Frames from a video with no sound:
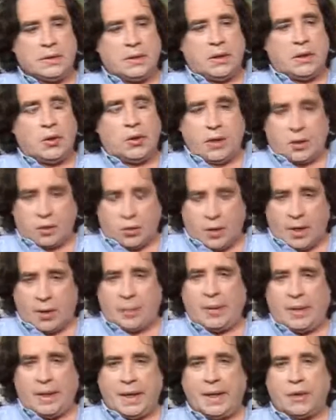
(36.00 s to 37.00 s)
los que
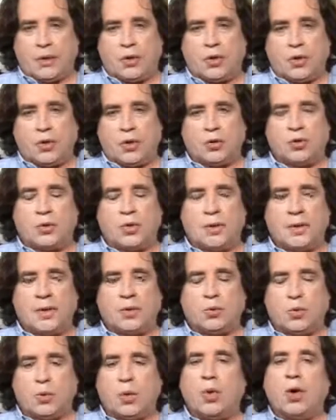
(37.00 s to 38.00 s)
todavía no conocen de
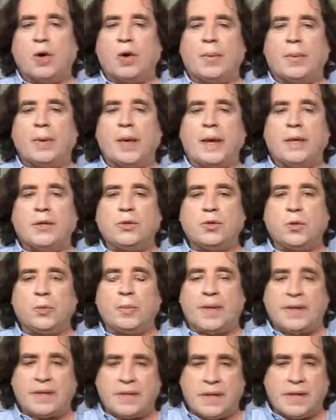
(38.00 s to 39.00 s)
su obra y su
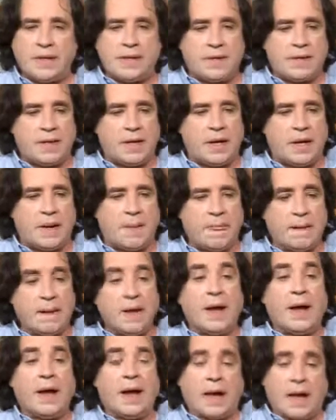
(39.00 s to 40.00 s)
presencia,
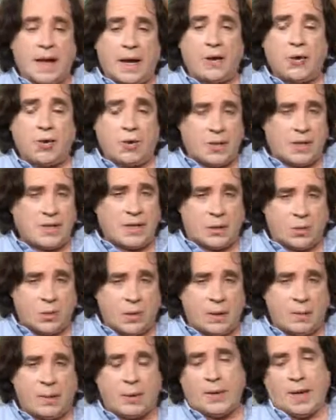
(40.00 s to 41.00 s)
a Carlos
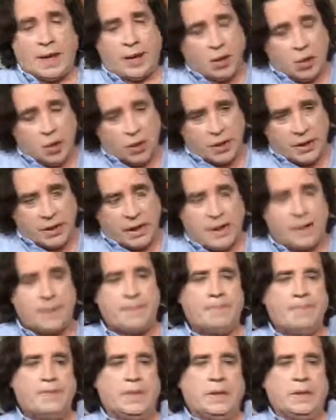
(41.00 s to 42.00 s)
Villanueva, una
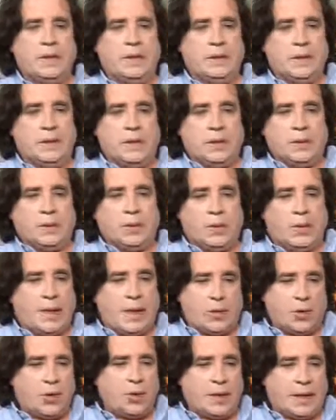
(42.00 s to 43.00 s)
gloria, una
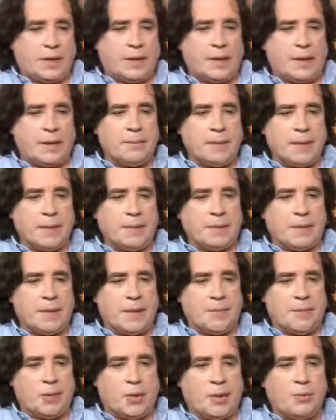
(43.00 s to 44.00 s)
gloria realmente
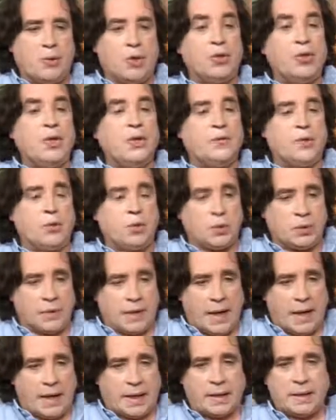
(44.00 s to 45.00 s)
que podemos
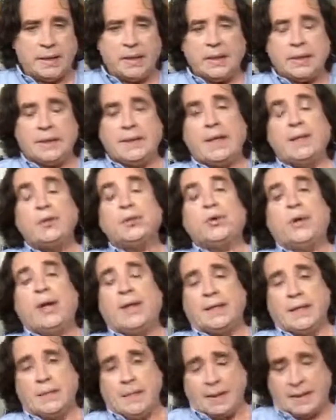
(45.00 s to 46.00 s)
disfrutar tanto en
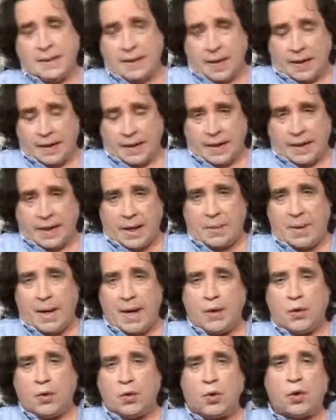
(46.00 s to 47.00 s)
la temática de
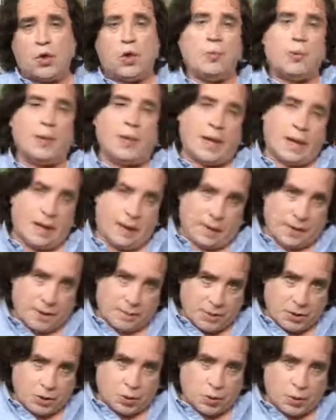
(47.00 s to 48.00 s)
grabado como en la de
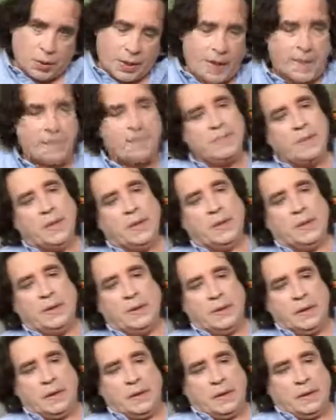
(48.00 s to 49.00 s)
pintura.
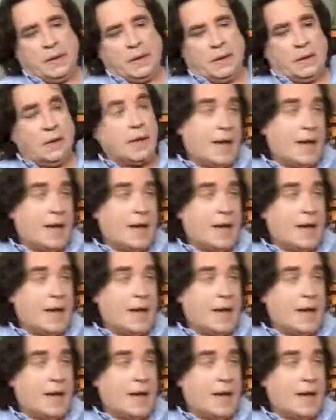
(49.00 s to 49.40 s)
Eh,